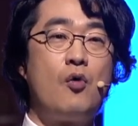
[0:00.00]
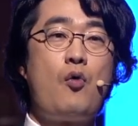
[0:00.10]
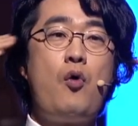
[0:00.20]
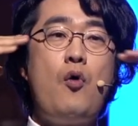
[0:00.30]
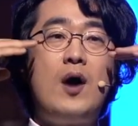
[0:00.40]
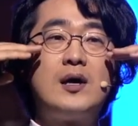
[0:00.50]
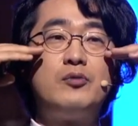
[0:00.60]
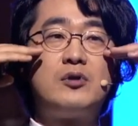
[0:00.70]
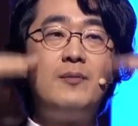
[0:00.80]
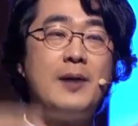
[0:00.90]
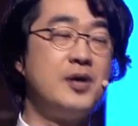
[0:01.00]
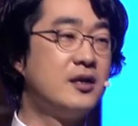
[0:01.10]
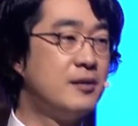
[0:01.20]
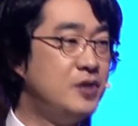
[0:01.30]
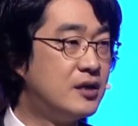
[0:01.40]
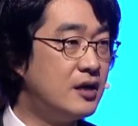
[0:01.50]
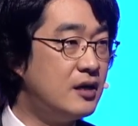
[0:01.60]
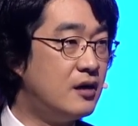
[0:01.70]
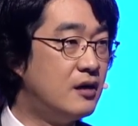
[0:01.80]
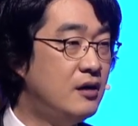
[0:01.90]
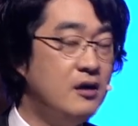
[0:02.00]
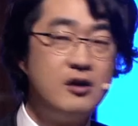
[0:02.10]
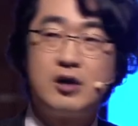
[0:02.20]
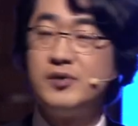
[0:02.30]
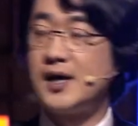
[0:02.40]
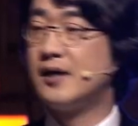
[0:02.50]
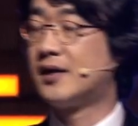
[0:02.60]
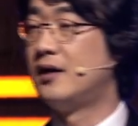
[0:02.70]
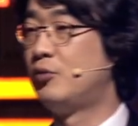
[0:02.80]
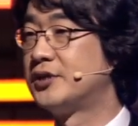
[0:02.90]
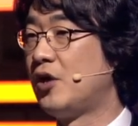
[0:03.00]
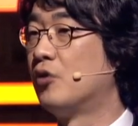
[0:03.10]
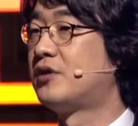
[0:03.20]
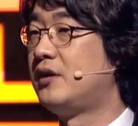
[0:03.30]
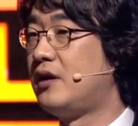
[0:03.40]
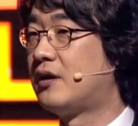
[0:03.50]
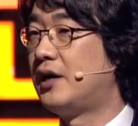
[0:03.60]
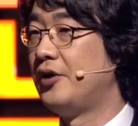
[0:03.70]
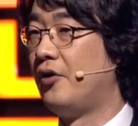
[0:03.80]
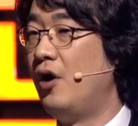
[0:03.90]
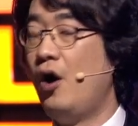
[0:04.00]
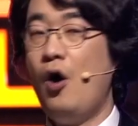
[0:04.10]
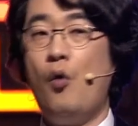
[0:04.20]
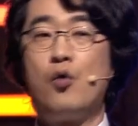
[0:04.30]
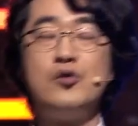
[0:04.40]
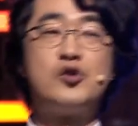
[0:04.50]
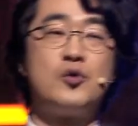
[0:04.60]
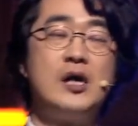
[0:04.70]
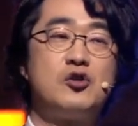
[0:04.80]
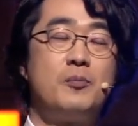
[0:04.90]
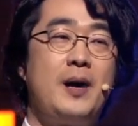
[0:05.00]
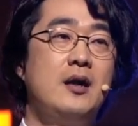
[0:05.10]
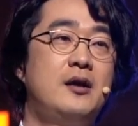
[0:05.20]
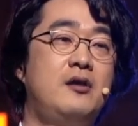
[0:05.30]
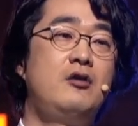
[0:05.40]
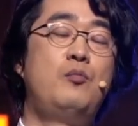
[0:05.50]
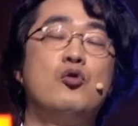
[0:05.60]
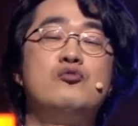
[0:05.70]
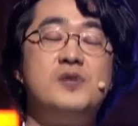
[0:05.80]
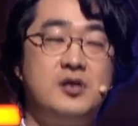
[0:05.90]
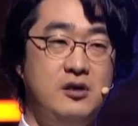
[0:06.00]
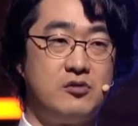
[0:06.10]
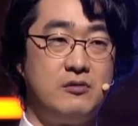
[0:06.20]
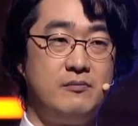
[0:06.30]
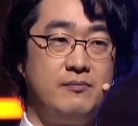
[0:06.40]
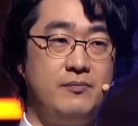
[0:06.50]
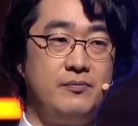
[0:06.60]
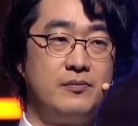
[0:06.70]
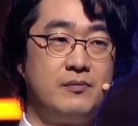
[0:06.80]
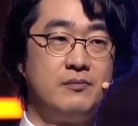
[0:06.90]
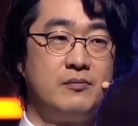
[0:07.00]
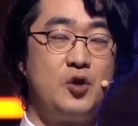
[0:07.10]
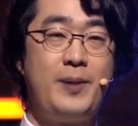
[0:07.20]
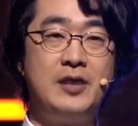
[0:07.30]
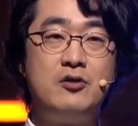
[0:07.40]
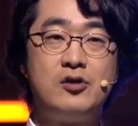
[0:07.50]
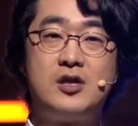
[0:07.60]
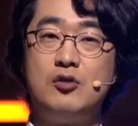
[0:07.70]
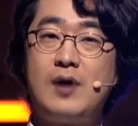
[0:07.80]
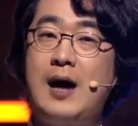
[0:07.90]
코 아래부터 마비가 됩니다. 여러분 상상해 보세요. 어떻게 될까요? 오른쪽인 쪽 팔다리를 못 움직이죠. 그리고 바늘로 찔러도